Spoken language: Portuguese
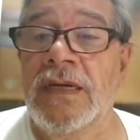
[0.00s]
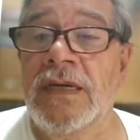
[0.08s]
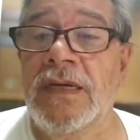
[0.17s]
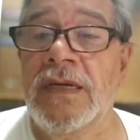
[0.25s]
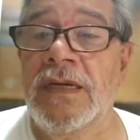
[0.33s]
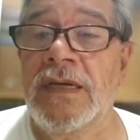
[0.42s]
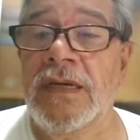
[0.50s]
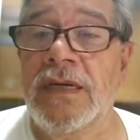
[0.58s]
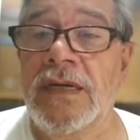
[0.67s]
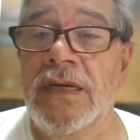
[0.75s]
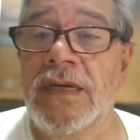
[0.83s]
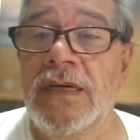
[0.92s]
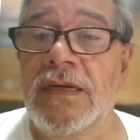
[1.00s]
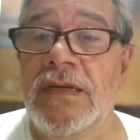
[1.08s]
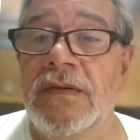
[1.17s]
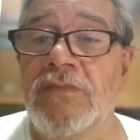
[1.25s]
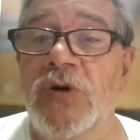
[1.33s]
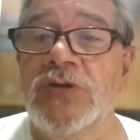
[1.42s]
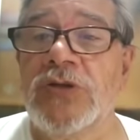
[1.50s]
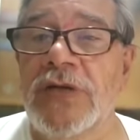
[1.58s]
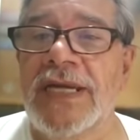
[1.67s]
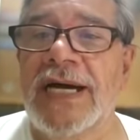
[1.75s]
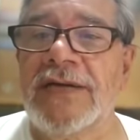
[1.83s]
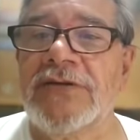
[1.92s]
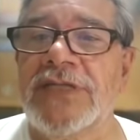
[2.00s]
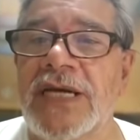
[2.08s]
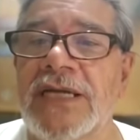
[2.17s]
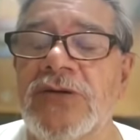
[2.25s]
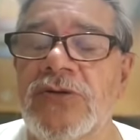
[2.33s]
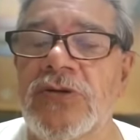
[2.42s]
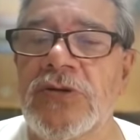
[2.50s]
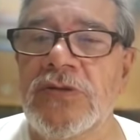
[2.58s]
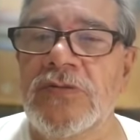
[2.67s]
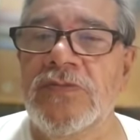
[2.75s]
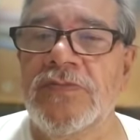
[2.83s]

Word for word: E Bolsonaro se aliou